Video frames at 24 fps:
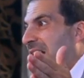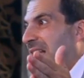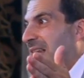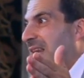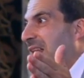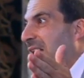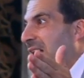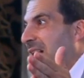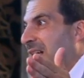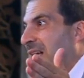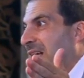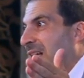
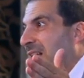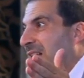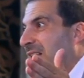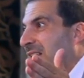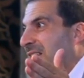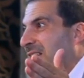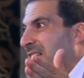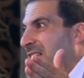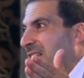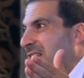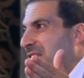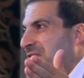أخلاق
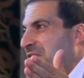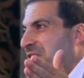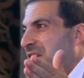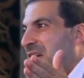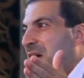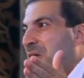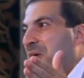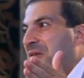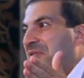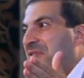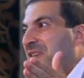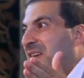
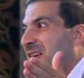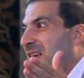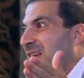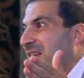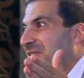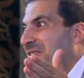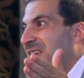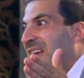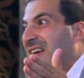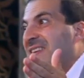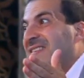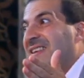فيها وفاء
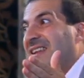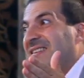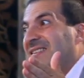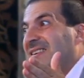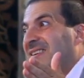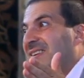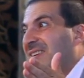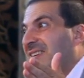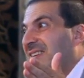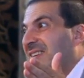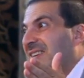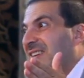فيها
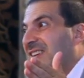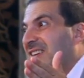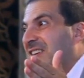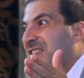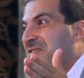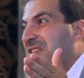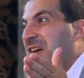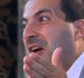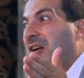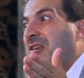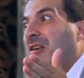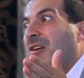ستر
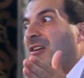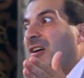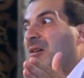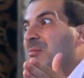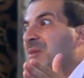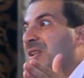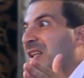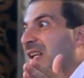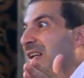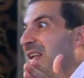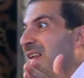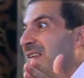فيها
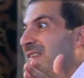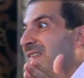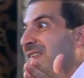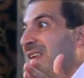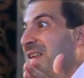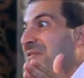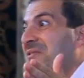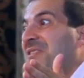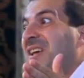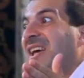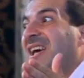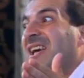كرامة
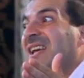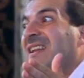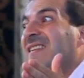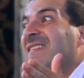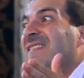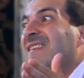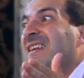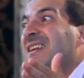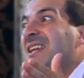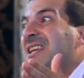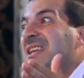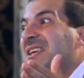الإنسان فيها
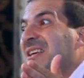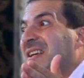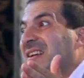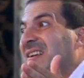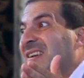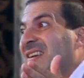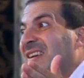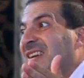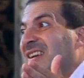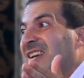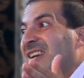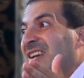إنسانية
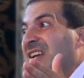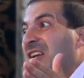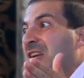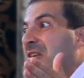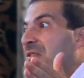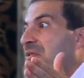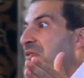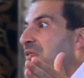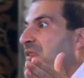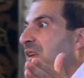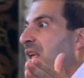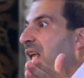
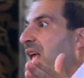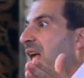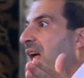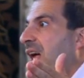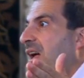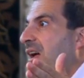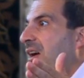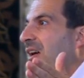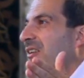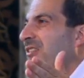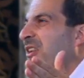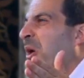
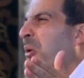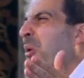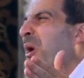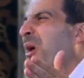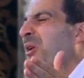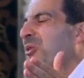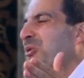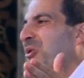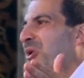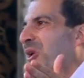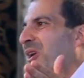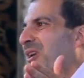فيها
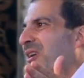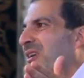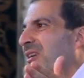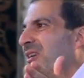تواضع